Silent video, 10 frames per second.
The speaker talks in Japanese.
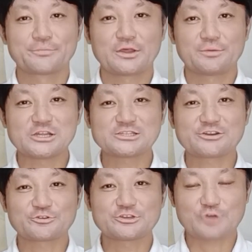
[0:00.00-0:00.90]
皆
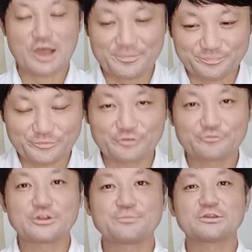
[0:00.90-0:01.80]
さん、こんにちは。
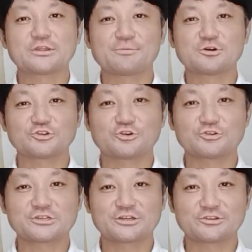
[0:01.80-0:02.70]
フィリピンダバオ情
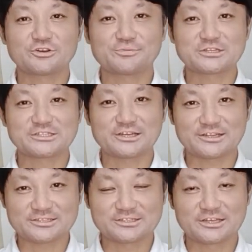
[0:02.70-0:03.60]
報チャンネルの町田
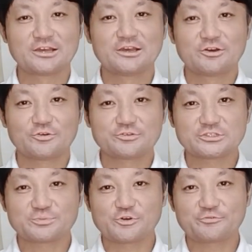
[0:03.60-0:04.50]
です。本
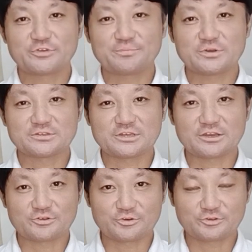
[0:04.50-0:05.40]
日もフィリピン
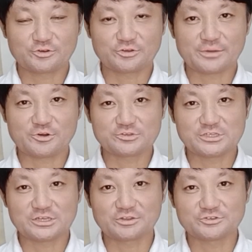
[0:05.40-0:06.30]
全国とダバオ
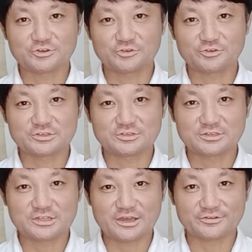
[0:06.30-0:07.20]
地域の情報につ
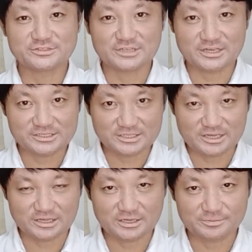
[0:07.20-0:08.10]
いてお伝えし
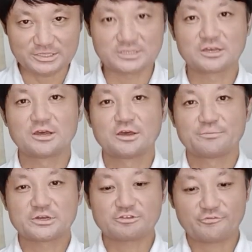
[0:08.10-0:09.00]
ていきます。
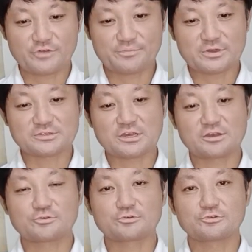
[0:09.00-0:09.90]
まずはフィリピン
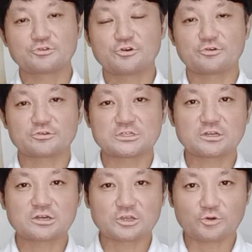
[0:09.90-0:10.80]
全国の
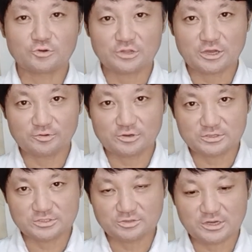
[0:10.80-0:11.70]
新型
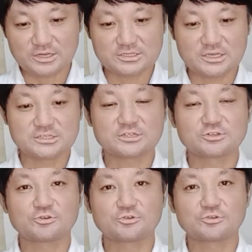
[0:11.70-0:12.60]
コロナウイルスの感染者
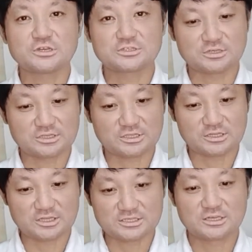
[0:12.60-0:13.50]
情報につい
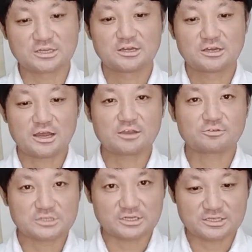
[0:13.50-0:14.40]
てです。はい、
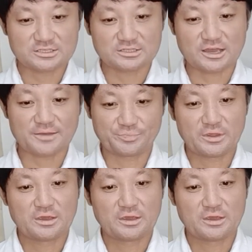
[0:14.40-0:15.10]
こちですね。